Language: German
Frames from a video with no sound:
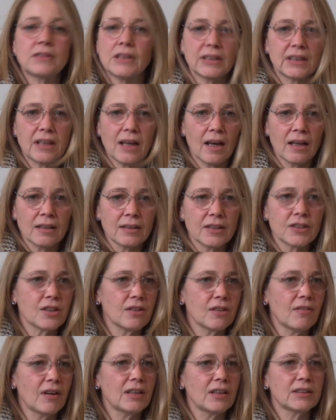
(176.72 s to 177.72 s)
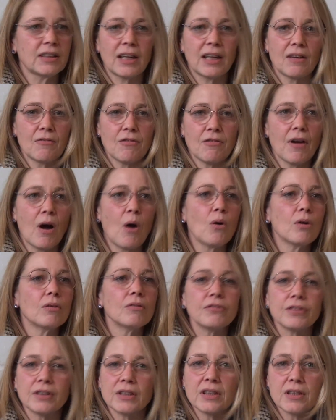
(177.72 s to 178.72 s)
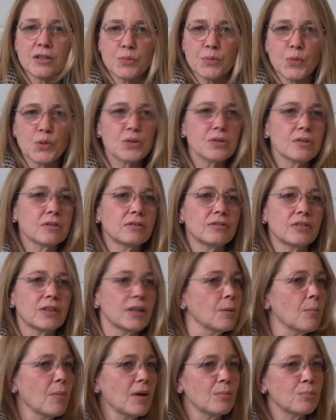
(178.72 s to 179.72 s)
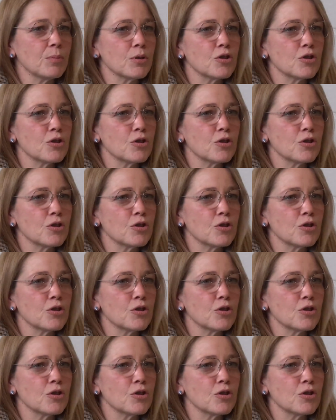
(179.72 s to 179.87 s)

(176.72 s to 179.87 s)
Geht gar nicht. Gewalt gegen Frauen, finde ich, müsste vehement